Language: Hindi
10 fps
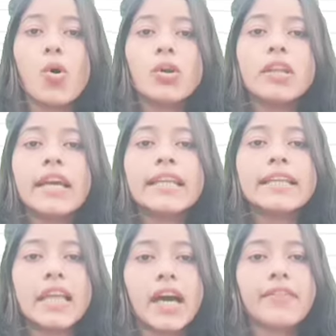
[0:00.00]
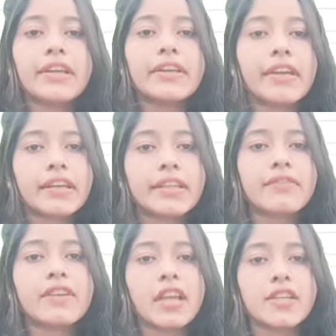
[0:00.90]
ऑनलाइन लाइव
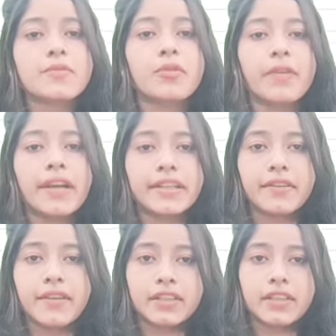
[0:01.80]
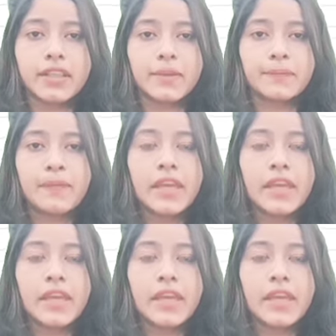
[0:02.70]
इंटरेक्टिव क्लास प्रोवाइड करवाता है